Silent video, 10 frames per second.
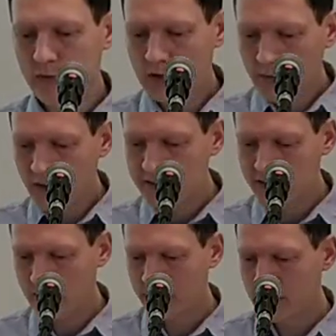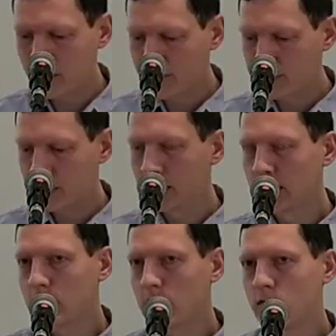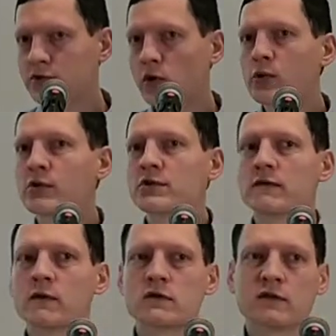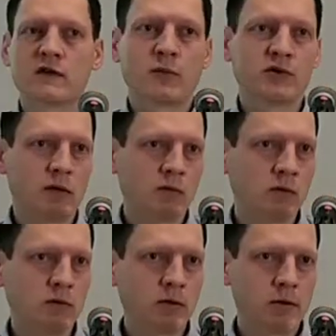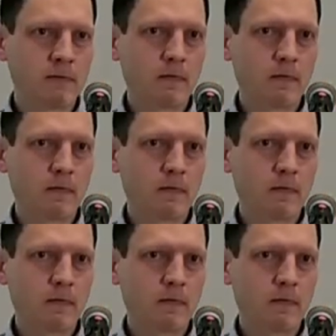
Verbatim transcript: Podobnie z życiem w ciemności, ludzie uczą się funkcjonować po ciemku,